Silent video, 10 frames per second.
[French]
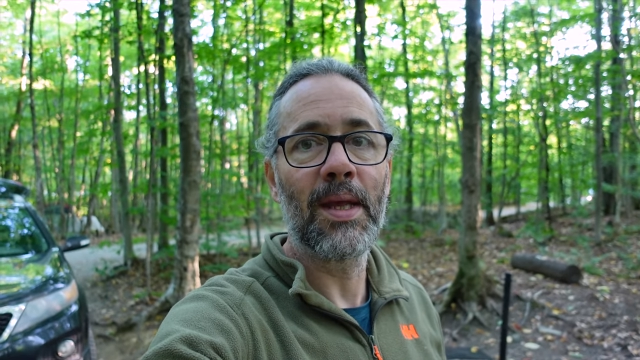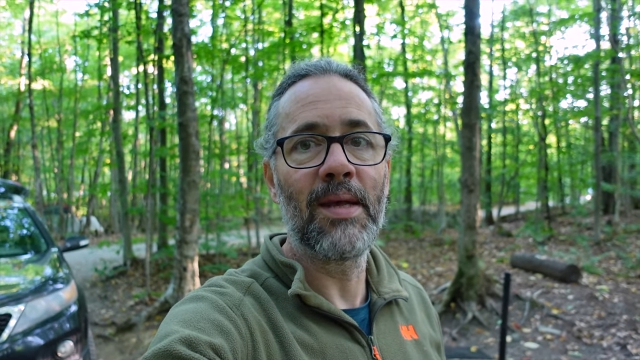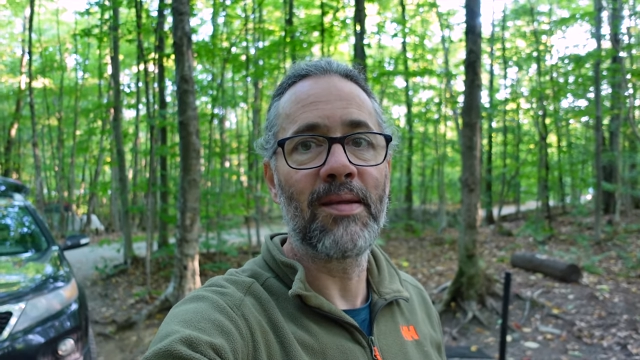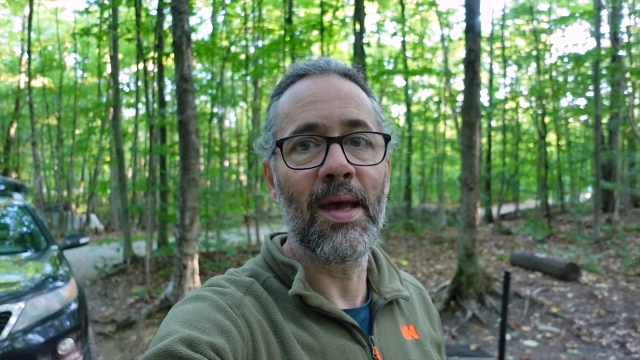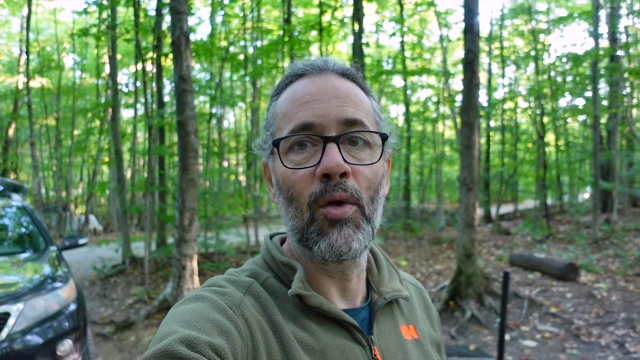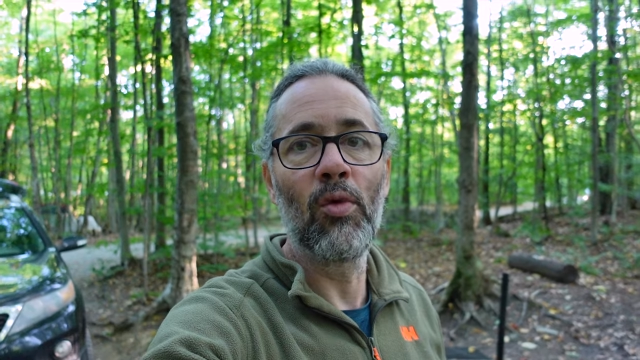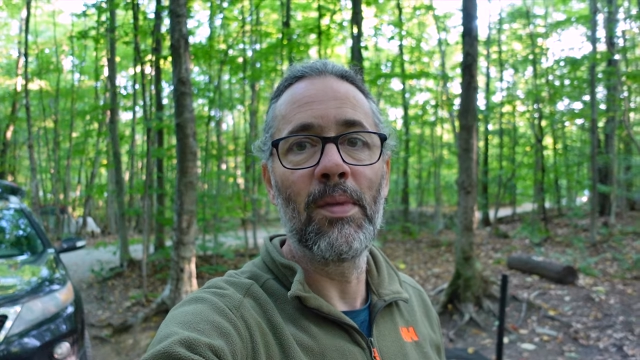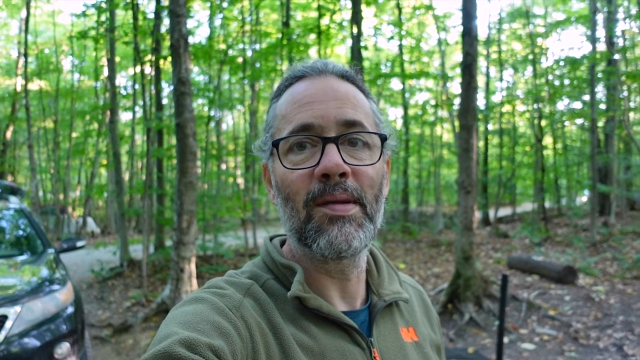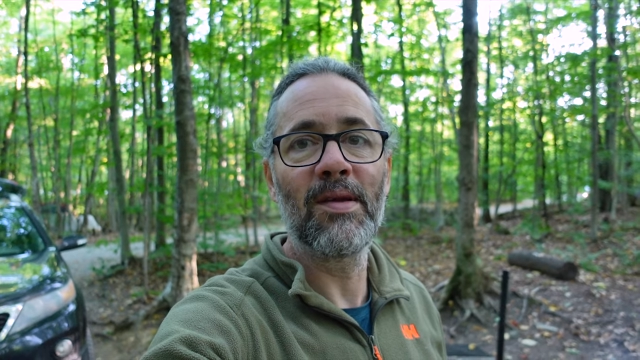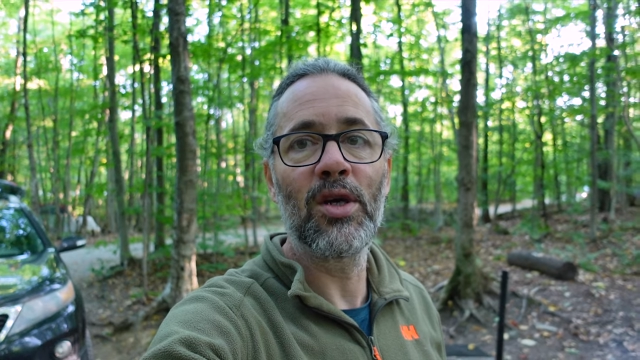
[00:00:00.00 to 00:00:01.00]
zéro,
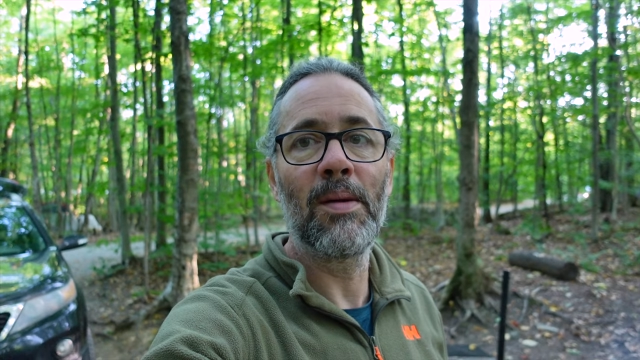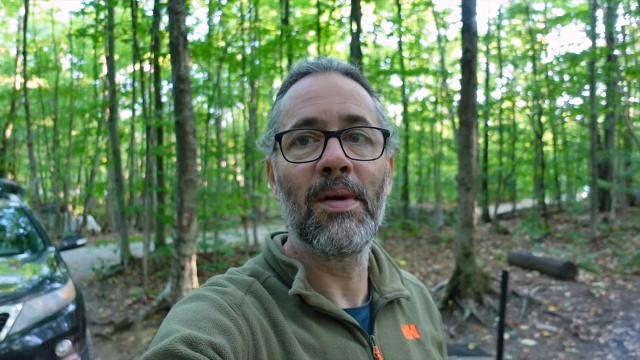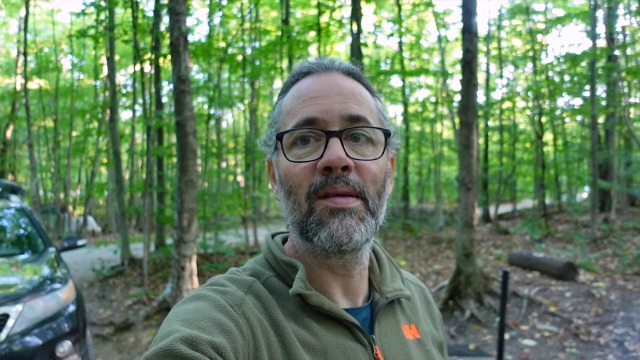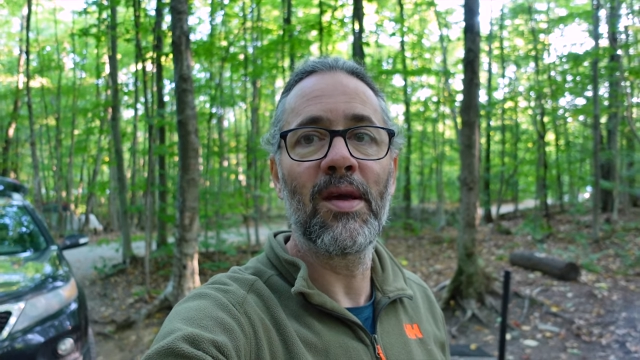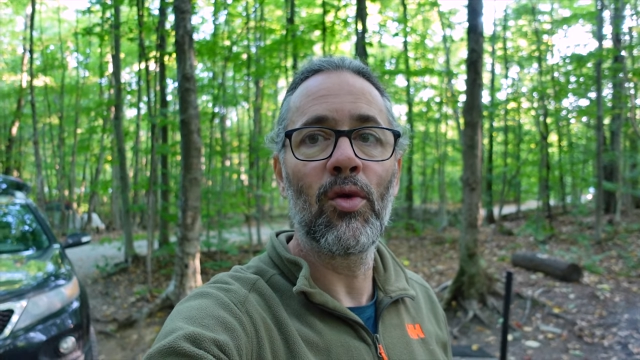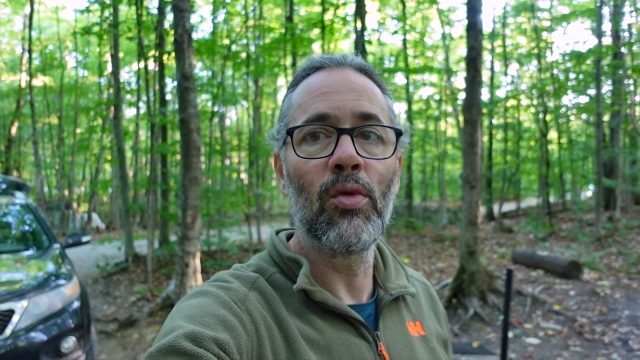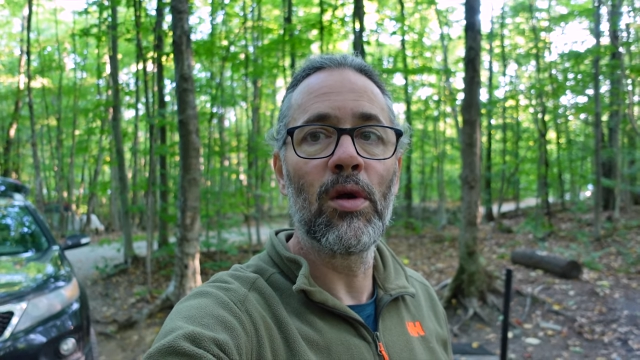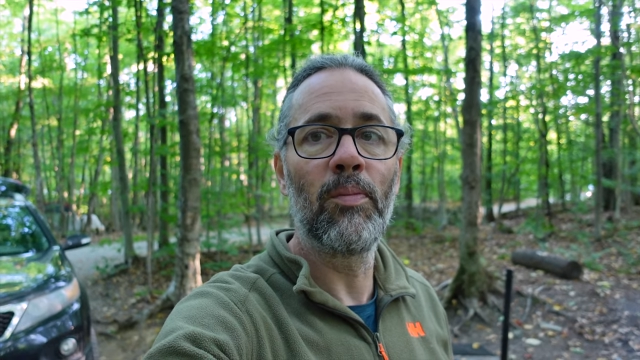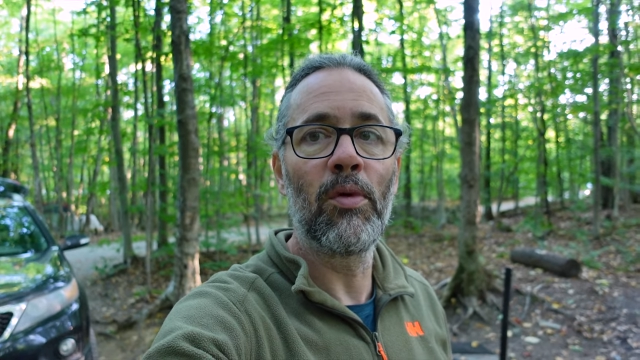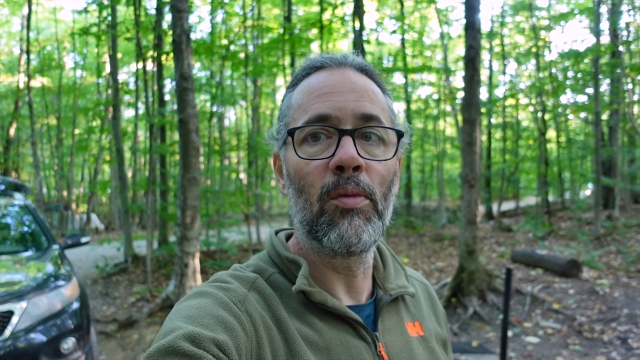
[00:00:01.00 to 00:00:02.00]
mais c'est jamais zéro.
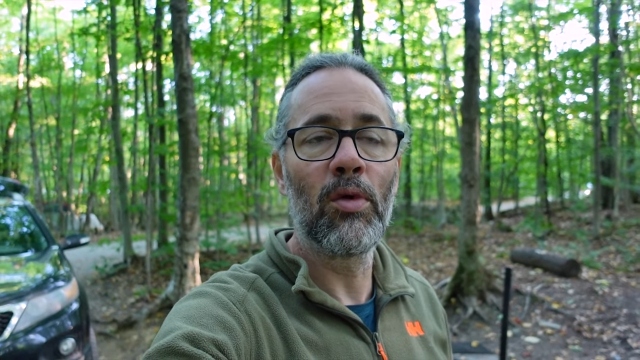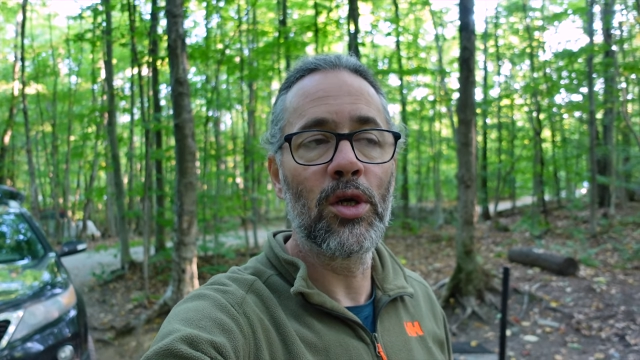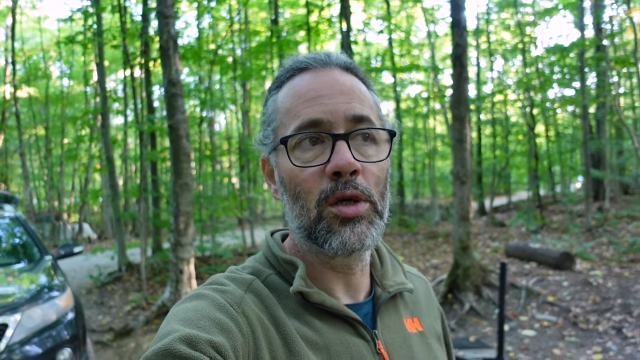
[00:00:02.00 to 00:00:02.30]
Là, pour moi,